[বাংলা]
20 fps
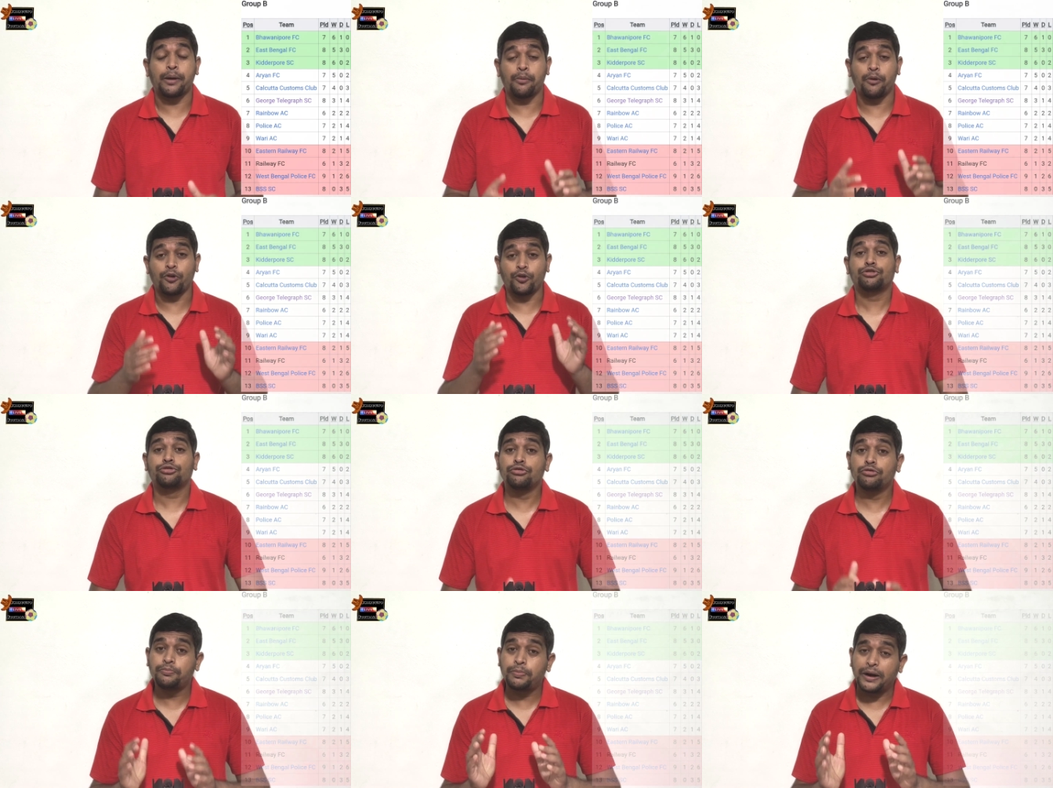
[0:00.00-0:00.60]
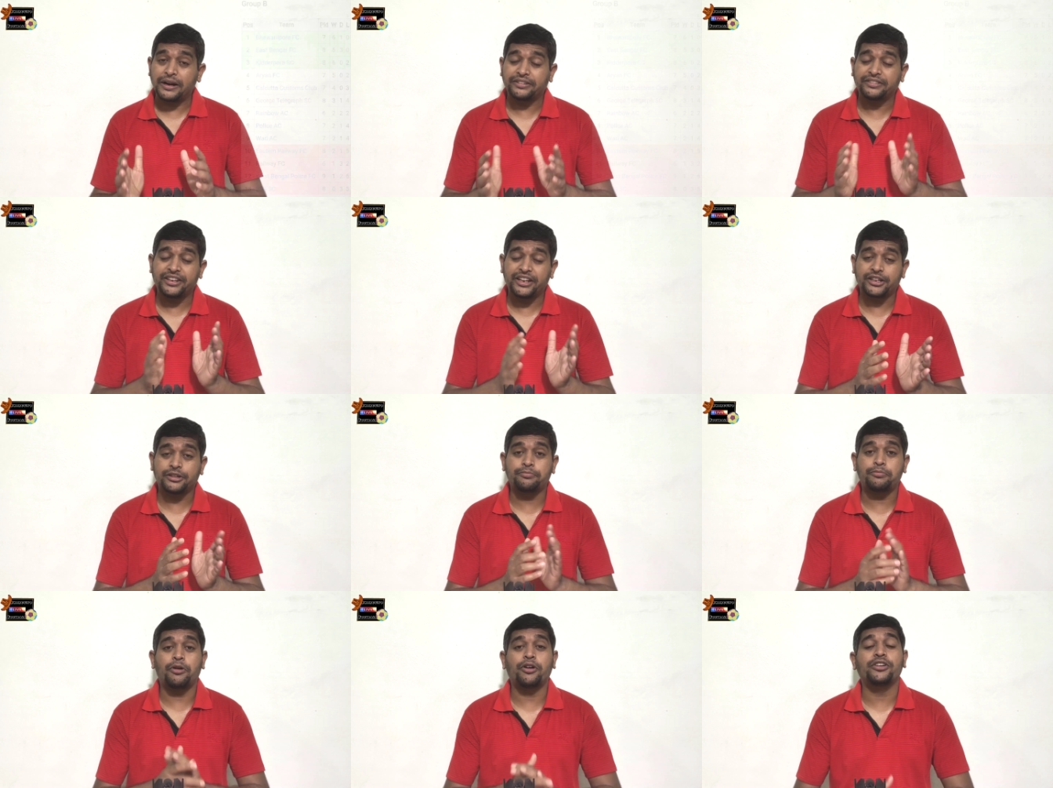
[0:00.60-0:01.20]
এবং সুপার
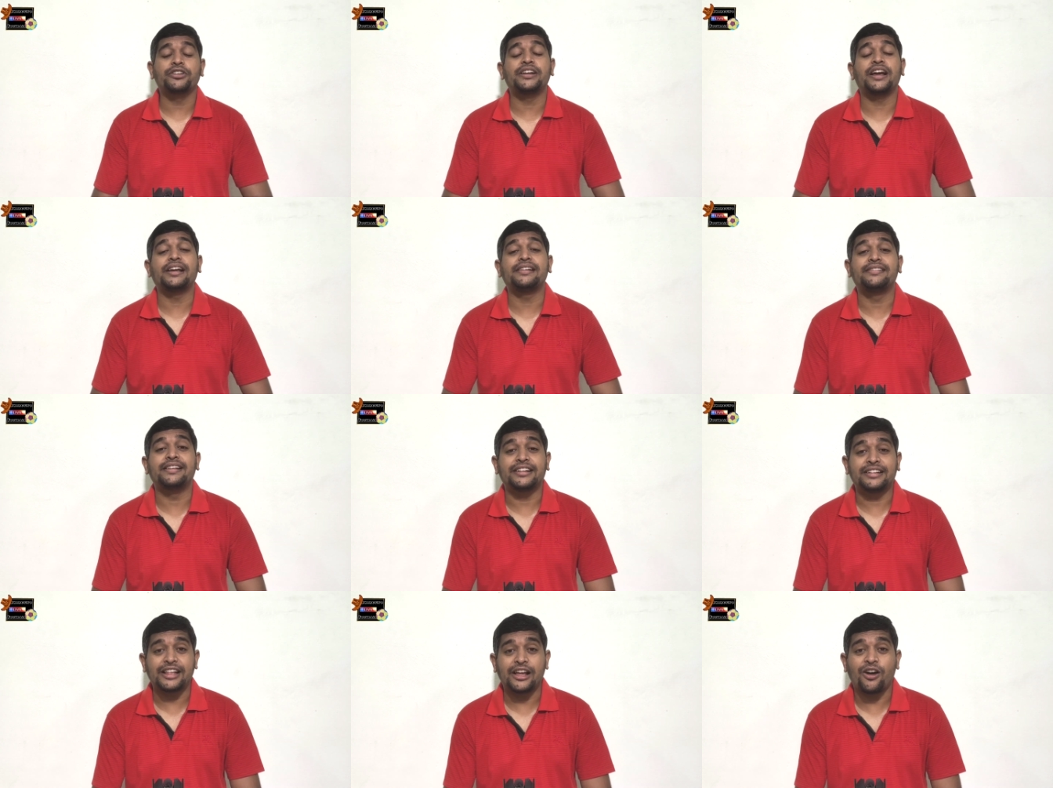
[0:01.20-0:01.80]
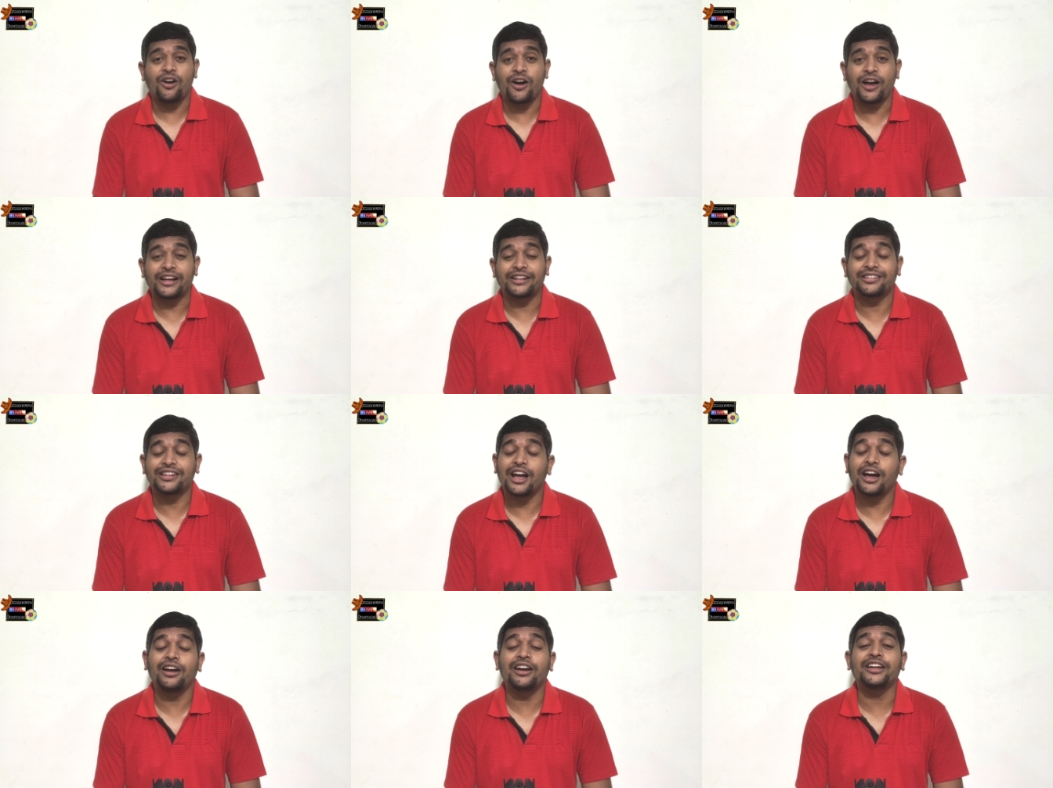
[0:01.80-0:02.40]
সিক্স পর্যায়ে যেতে হয়
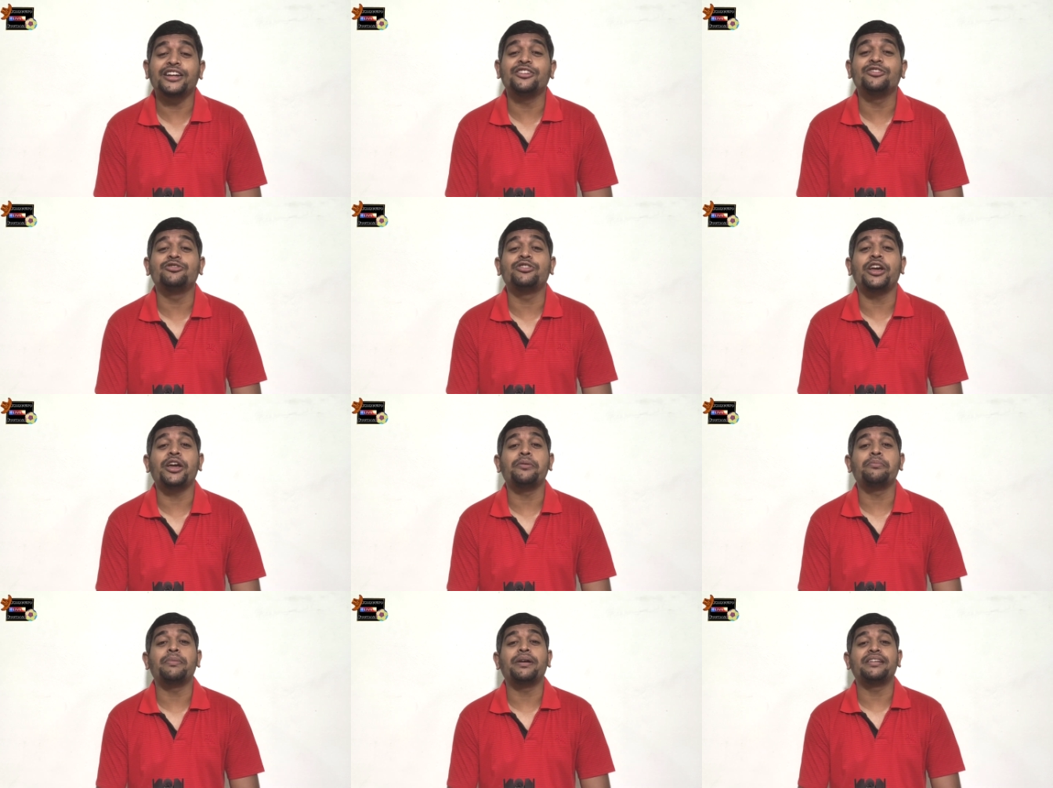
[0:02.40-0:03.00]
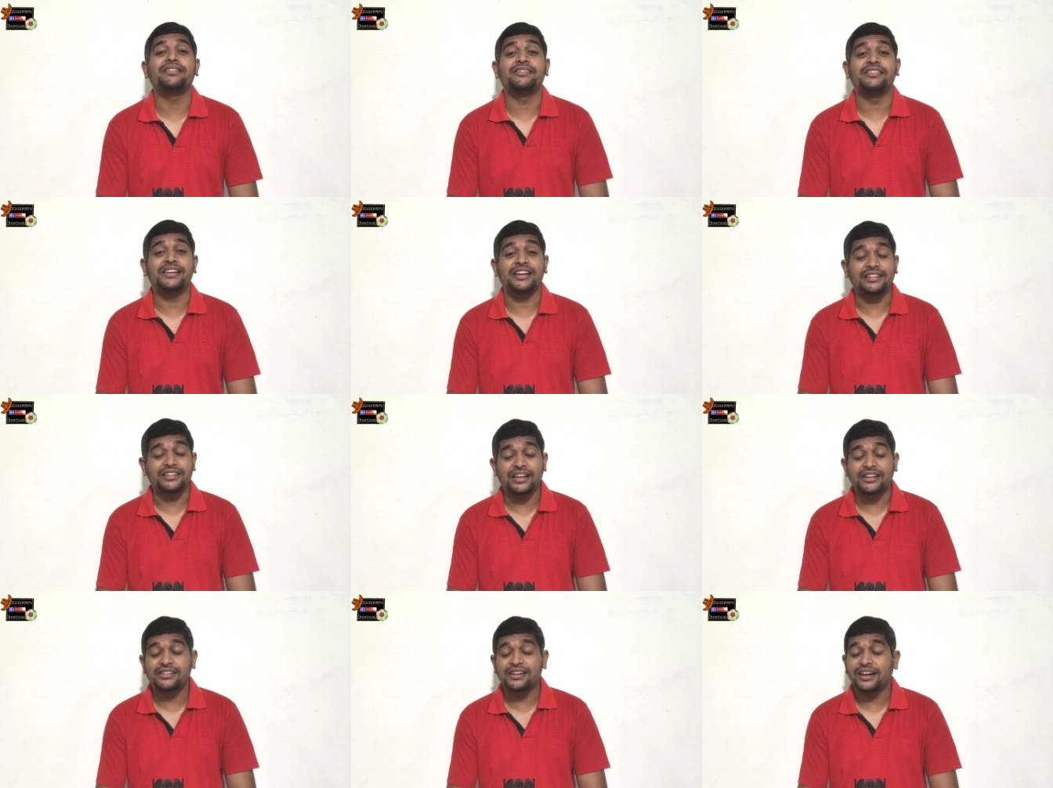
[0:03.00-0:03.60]
তাহলে কিন্তু এই ম্যাচ
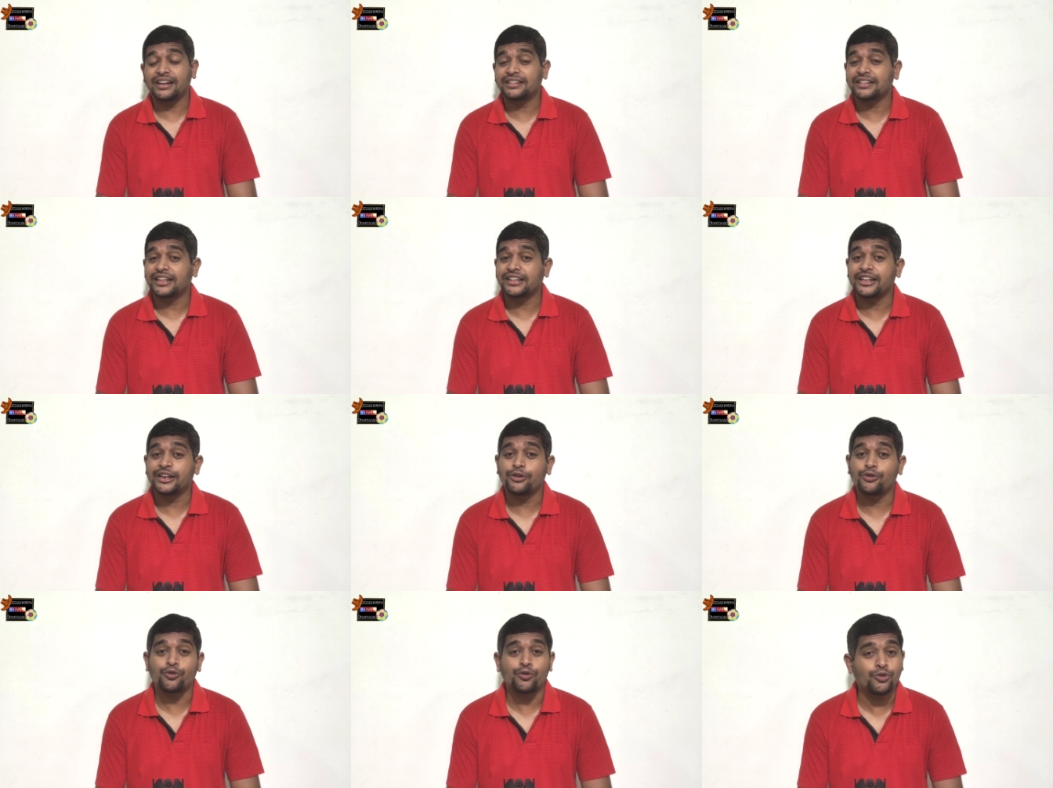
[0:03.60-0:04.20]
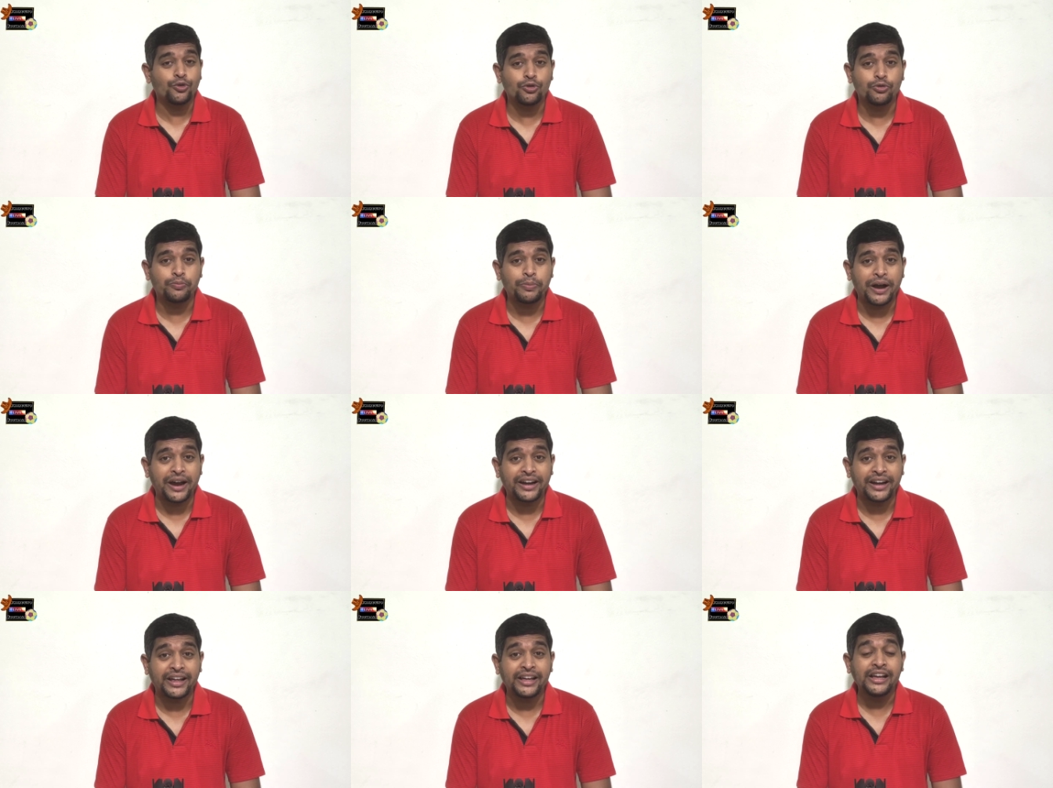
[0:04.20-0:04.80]
জেতা ছাড়া তাদের কোনো
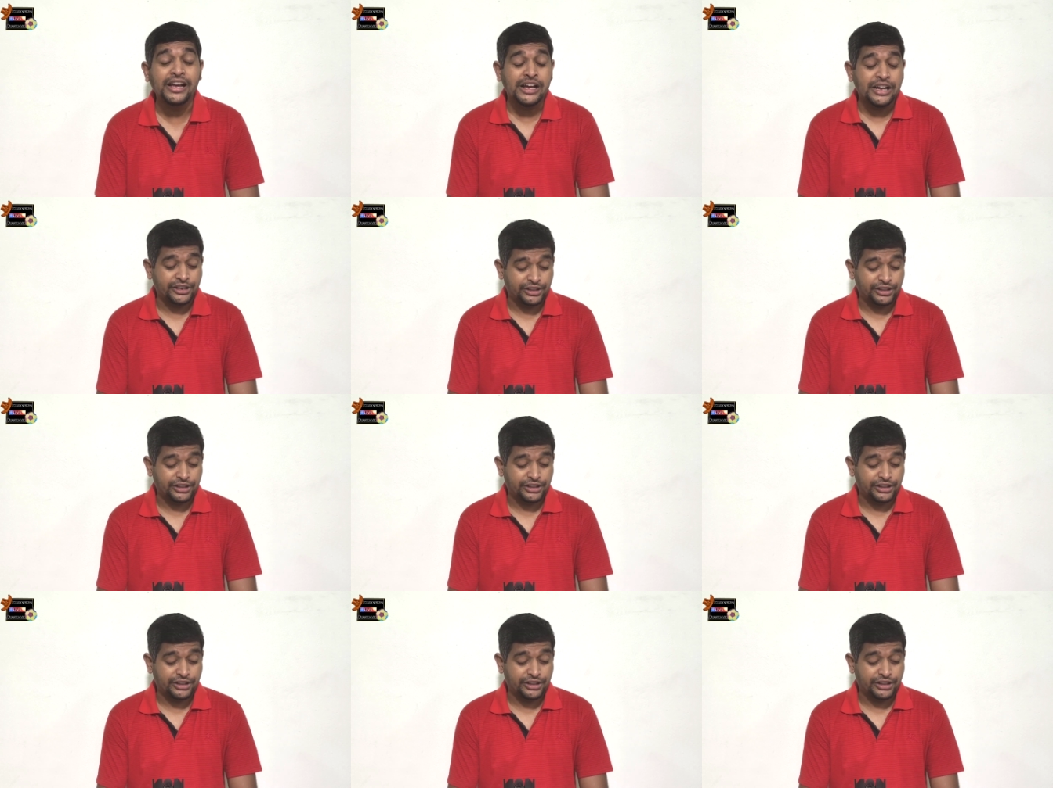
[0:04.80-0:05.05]
উপায় নেই